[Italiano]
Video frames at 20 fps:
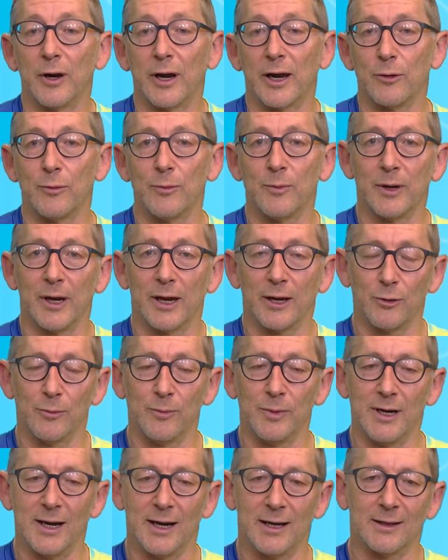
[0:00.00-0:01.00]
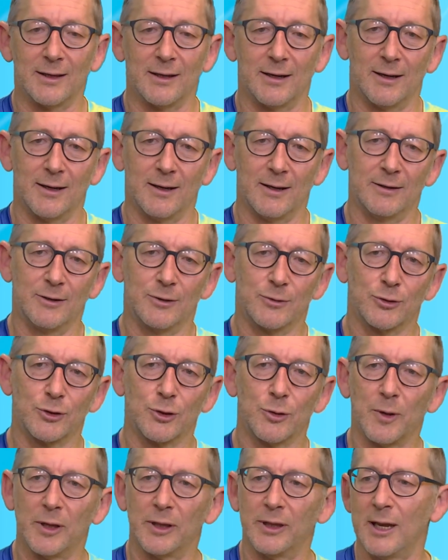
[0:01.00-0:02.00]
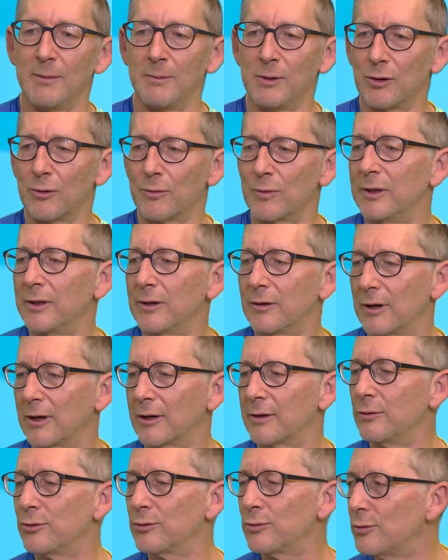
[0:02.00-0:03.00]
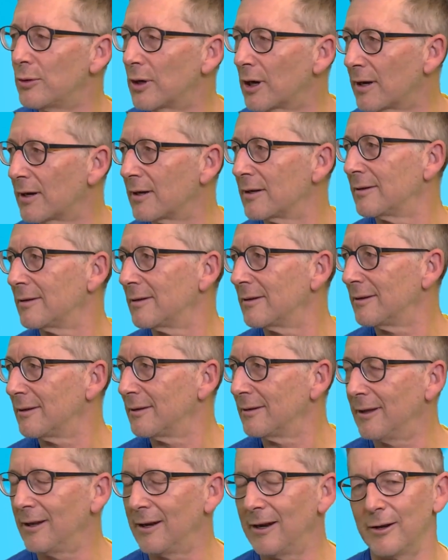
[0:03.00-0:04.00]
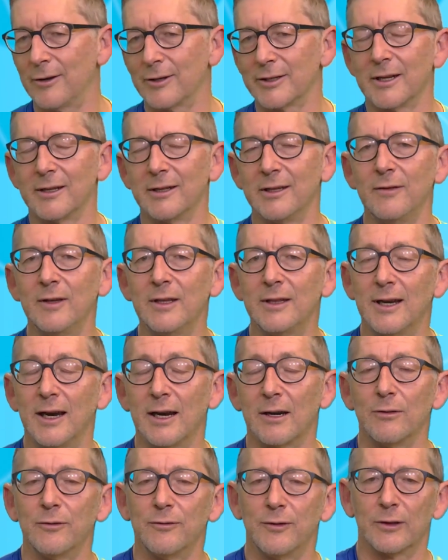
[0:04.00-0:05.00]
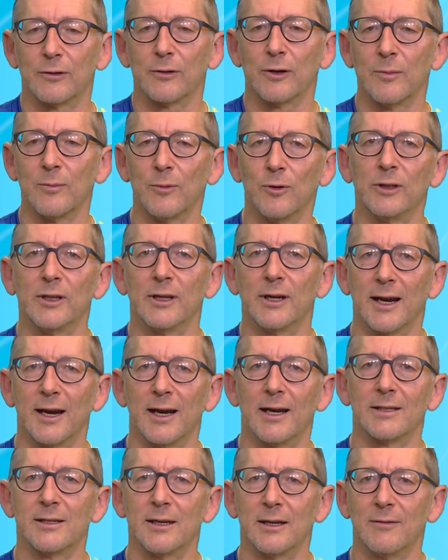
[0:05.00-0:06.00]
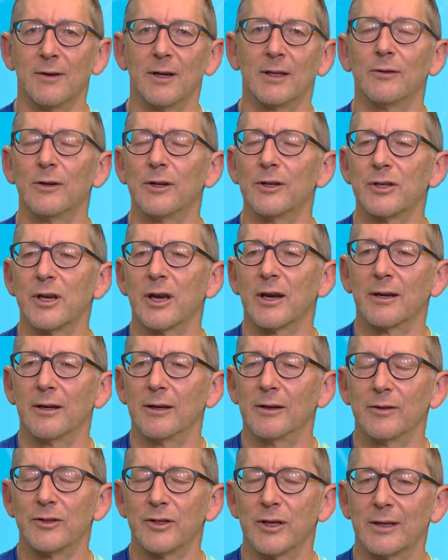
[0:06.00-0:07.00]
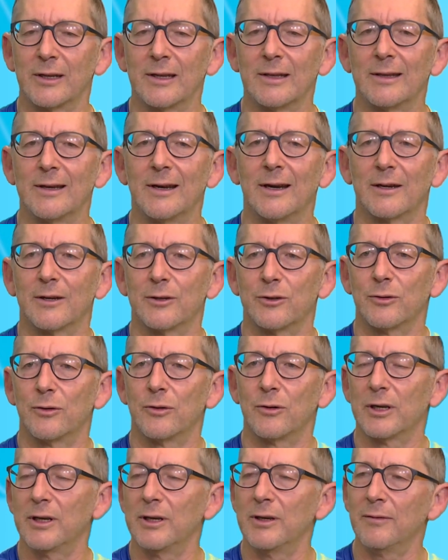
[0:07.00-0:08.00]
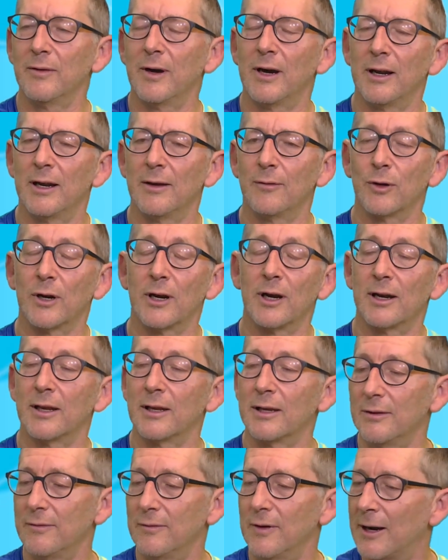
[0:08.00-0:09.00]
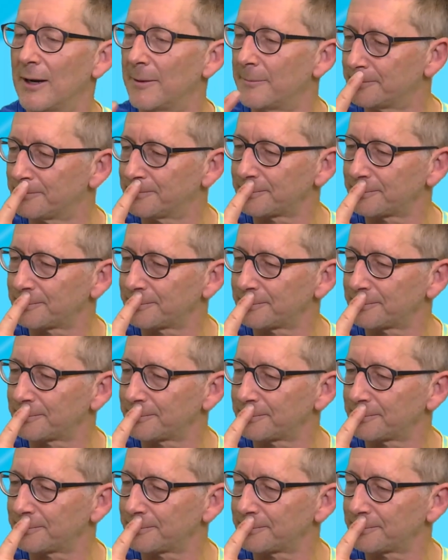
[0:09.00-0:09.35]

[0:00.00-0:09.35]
è, com è combinata il discorso pandemico, quindi con la chiusura certo. delle nostre attività, col fatto che molti ragazzi arrivati a una, cer una certa età, che so, chi va a lavorare, chi va